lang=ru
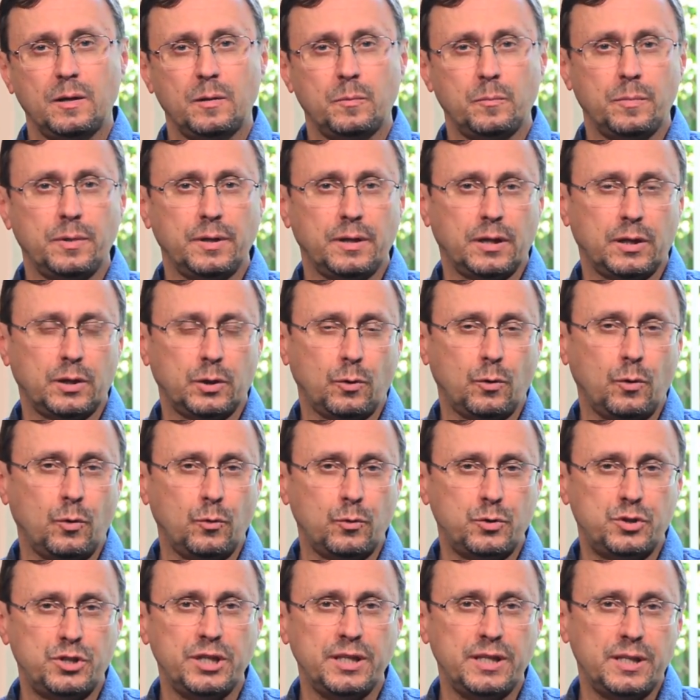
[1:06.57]
было такое
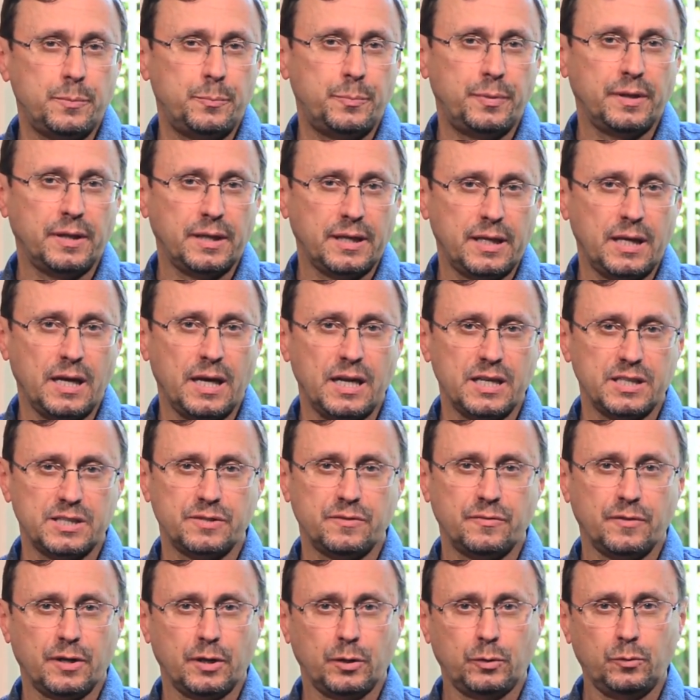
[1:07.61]
учение
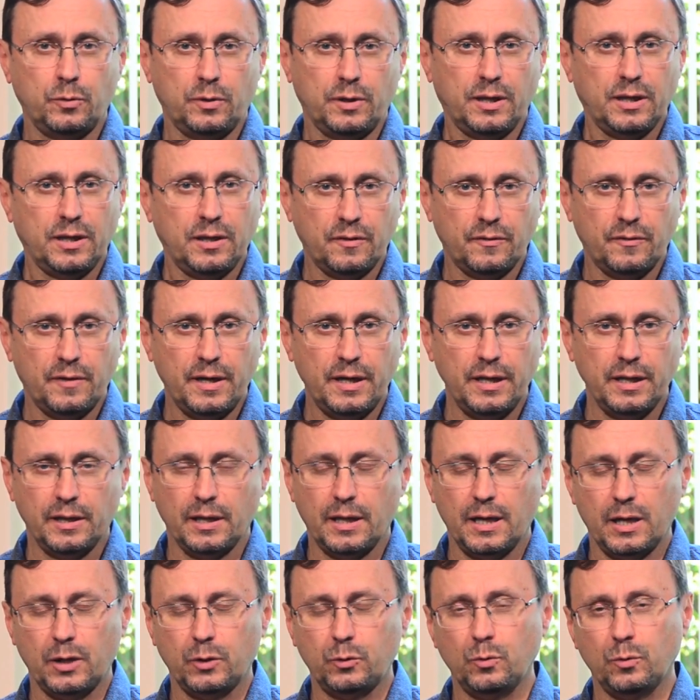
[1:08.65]
пелагианства, которое
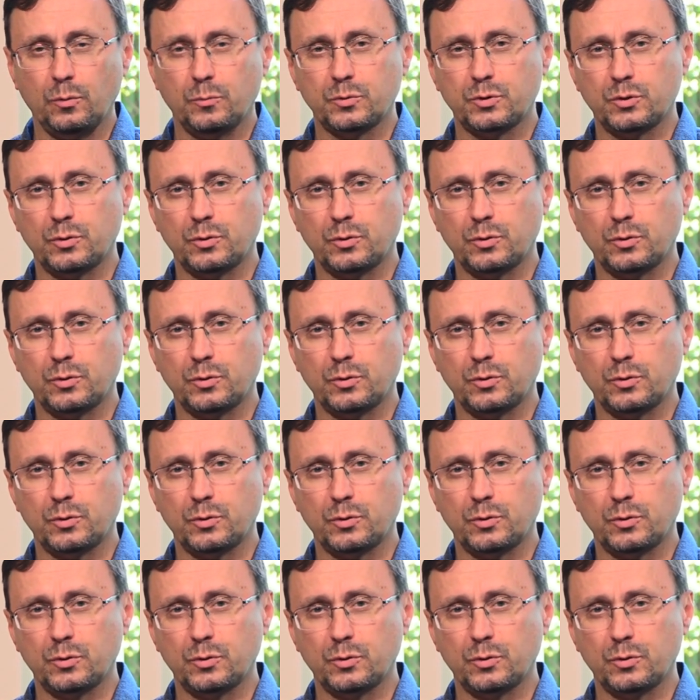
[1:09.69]
говорило о том,